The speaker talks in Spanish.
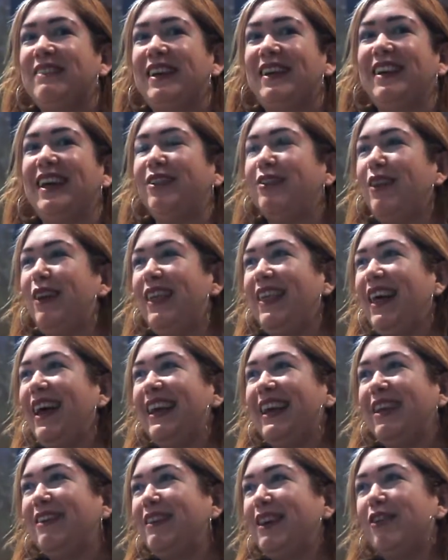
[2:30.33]
casualidad
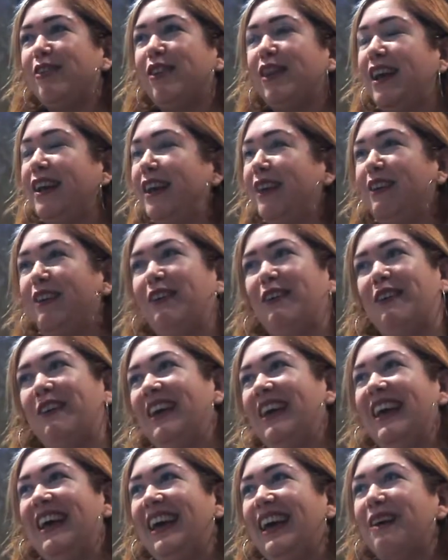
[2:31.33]
que es venezolana, no
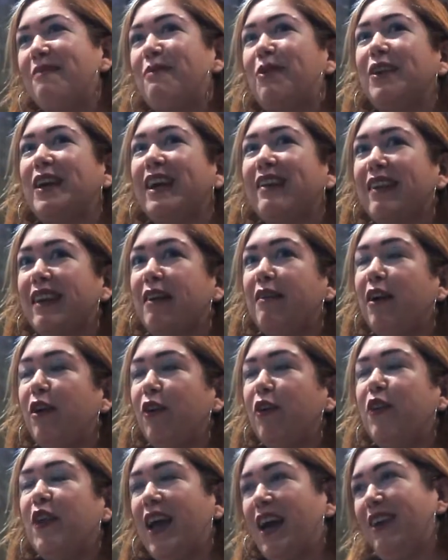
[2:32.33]
es porque es
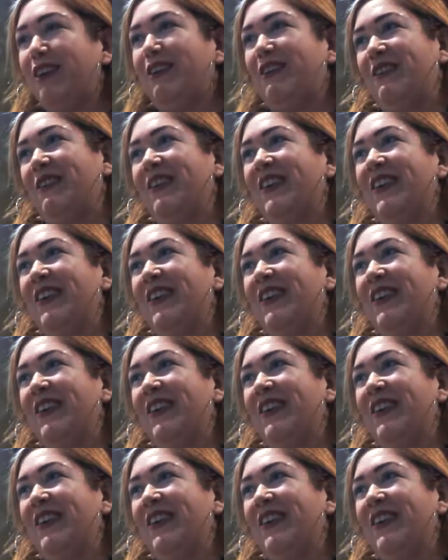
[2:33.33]
trabajo diario.